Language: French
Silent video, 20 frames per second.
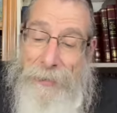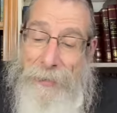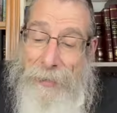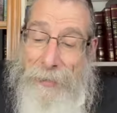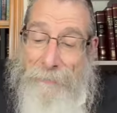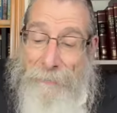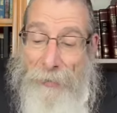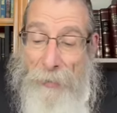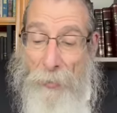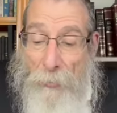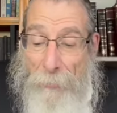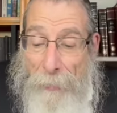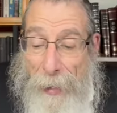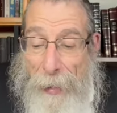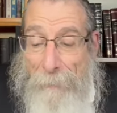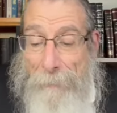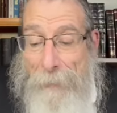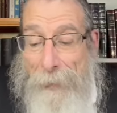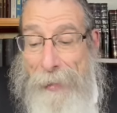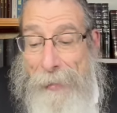Vaïomer
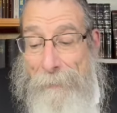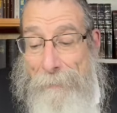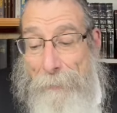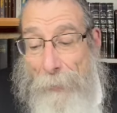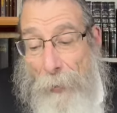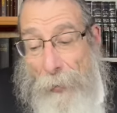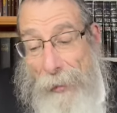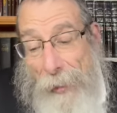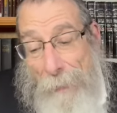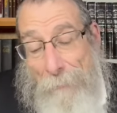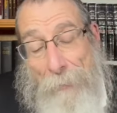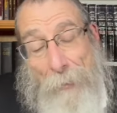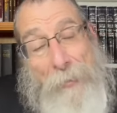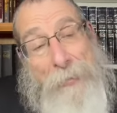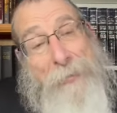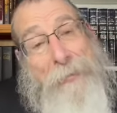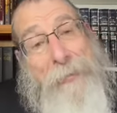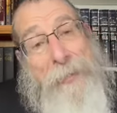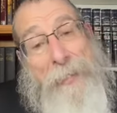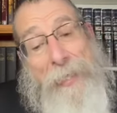Belibo, il a
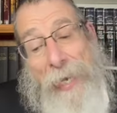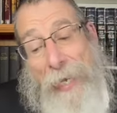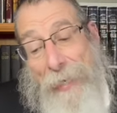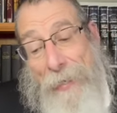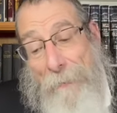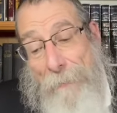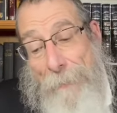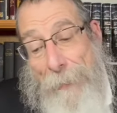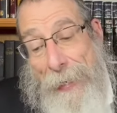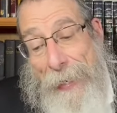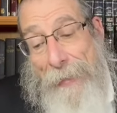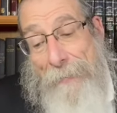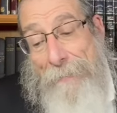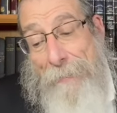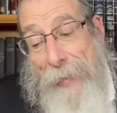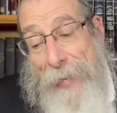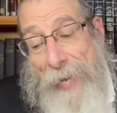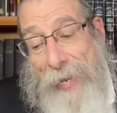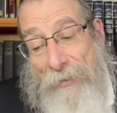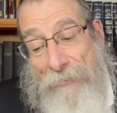pensé Halben
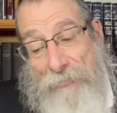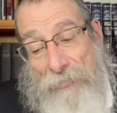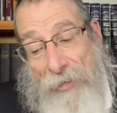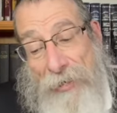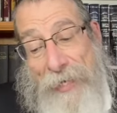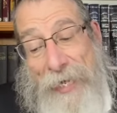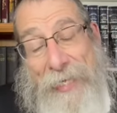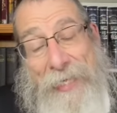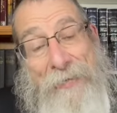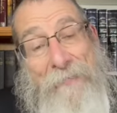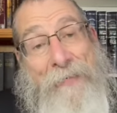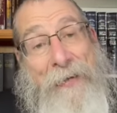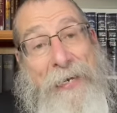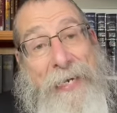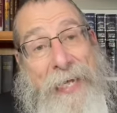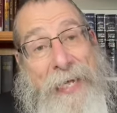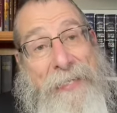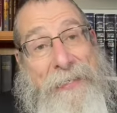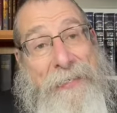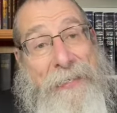
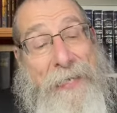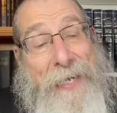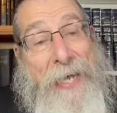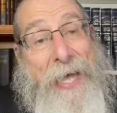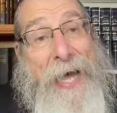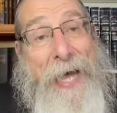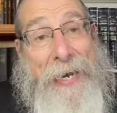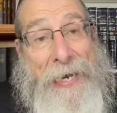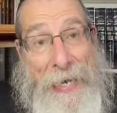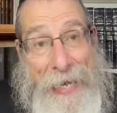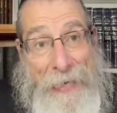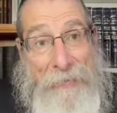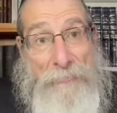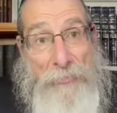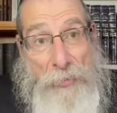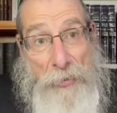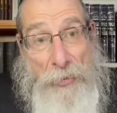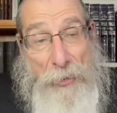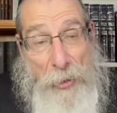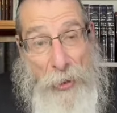Yivaled. À l'âge
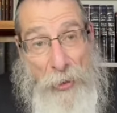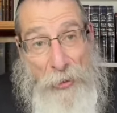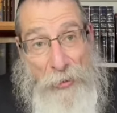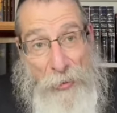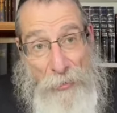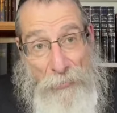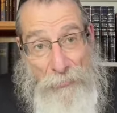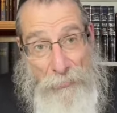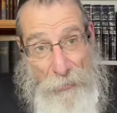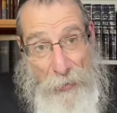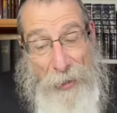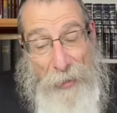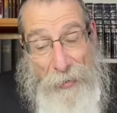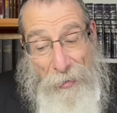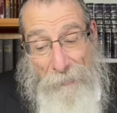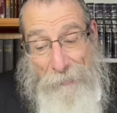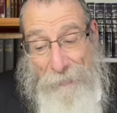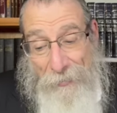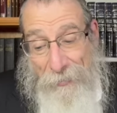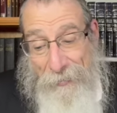de 100 ans, j'aurai un
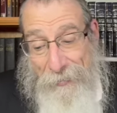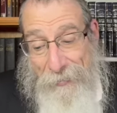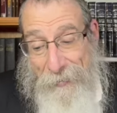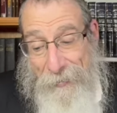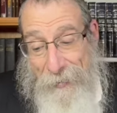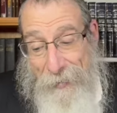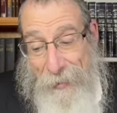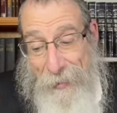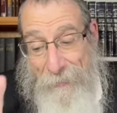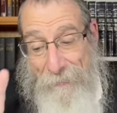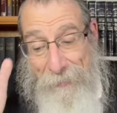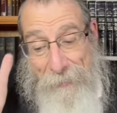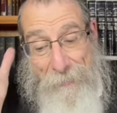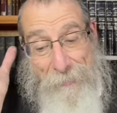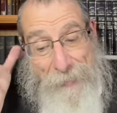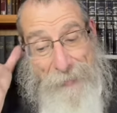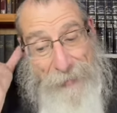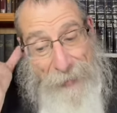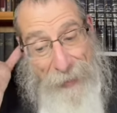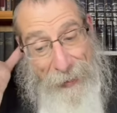enfant. Vim
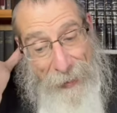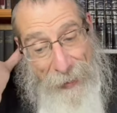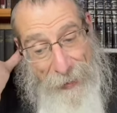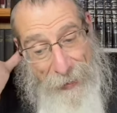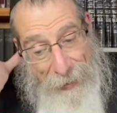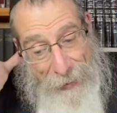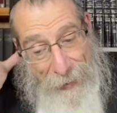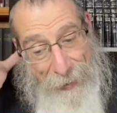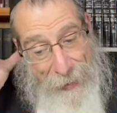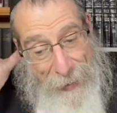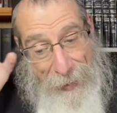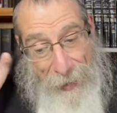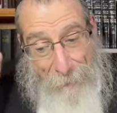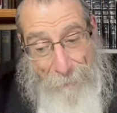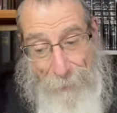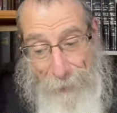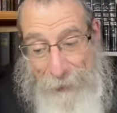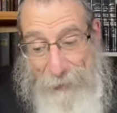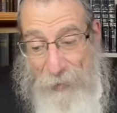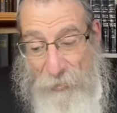Sarah
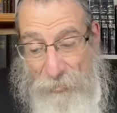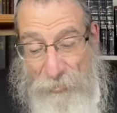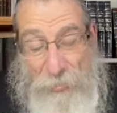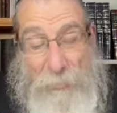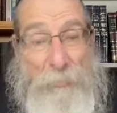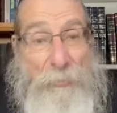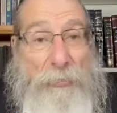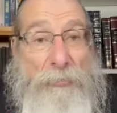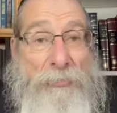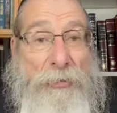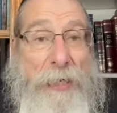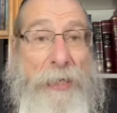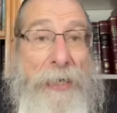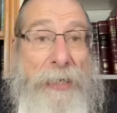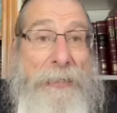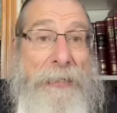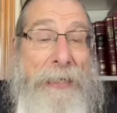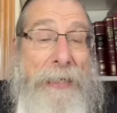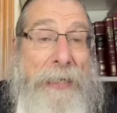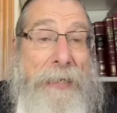Habat Ishim Shana
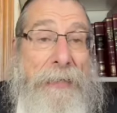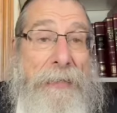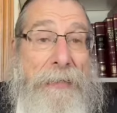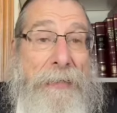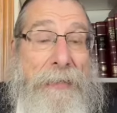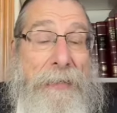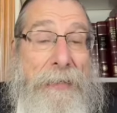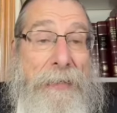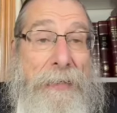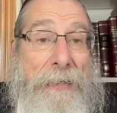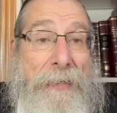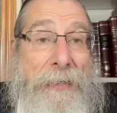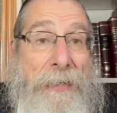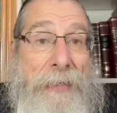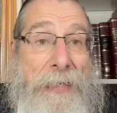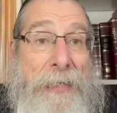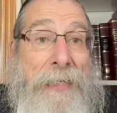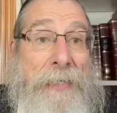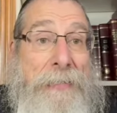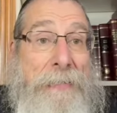Telet.
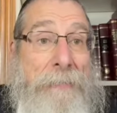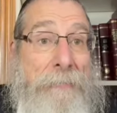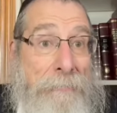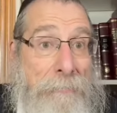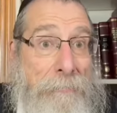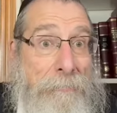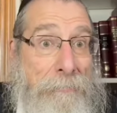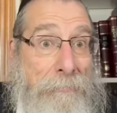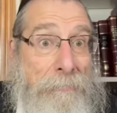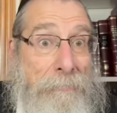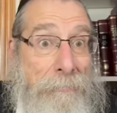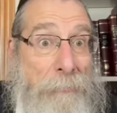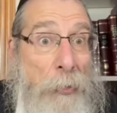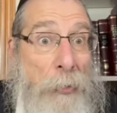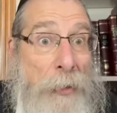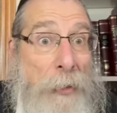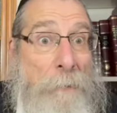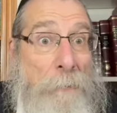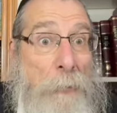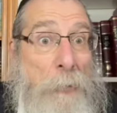Et mon
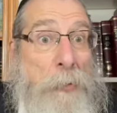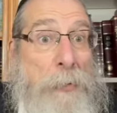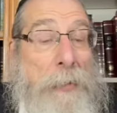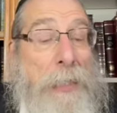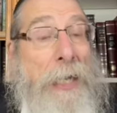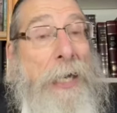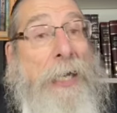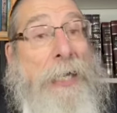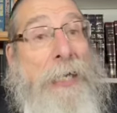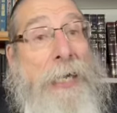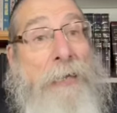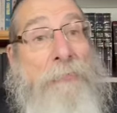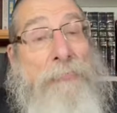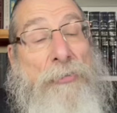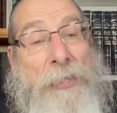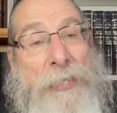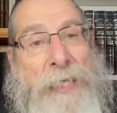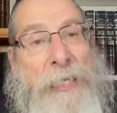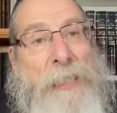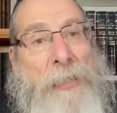épouse Sarah, à l'âge de
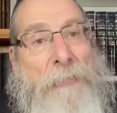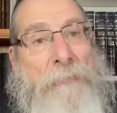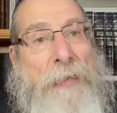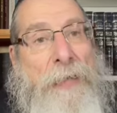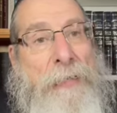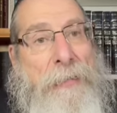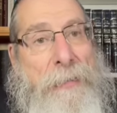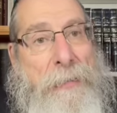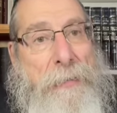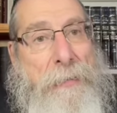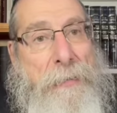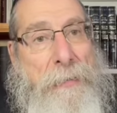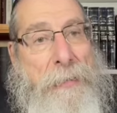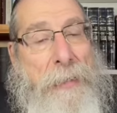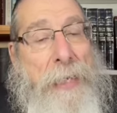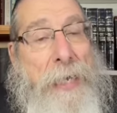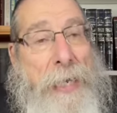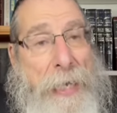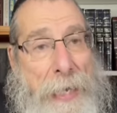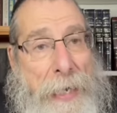90,
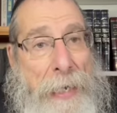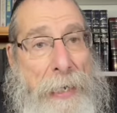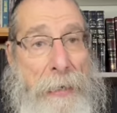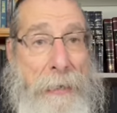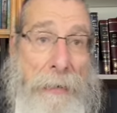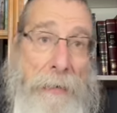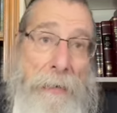elle